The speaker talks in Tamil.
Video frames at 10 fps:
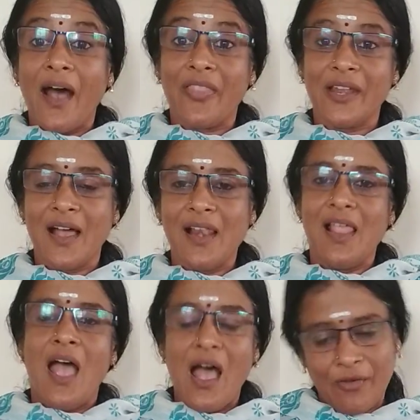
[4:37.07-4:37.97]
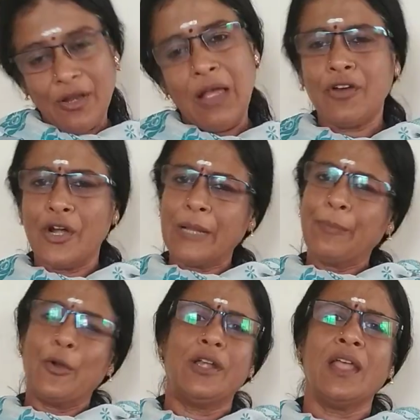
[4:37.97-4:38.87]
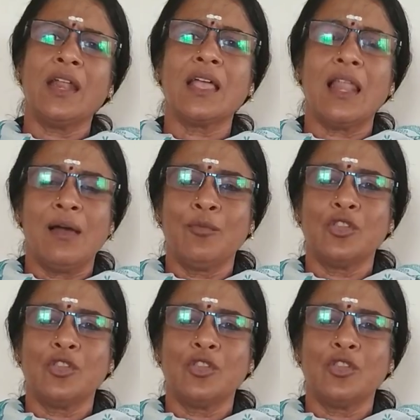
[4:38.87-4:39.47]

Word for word: அதனால் அவர் அவர்கிட்ட போயிட்டு எனக்கு எல்லா